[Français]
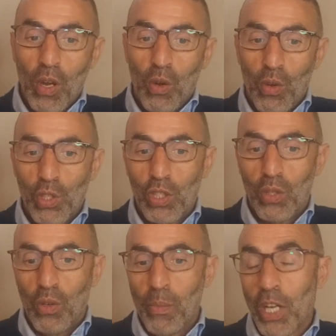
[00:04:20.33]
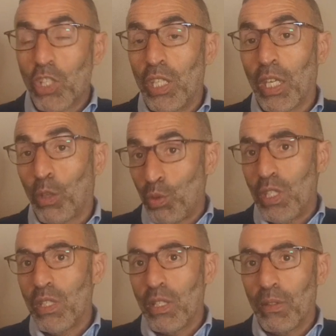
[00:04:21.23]
le, marché est
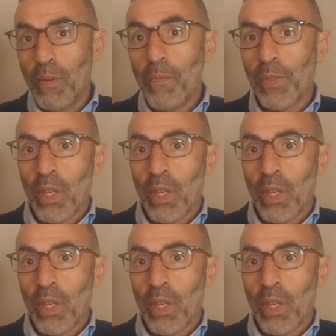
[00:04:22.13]
rugissant.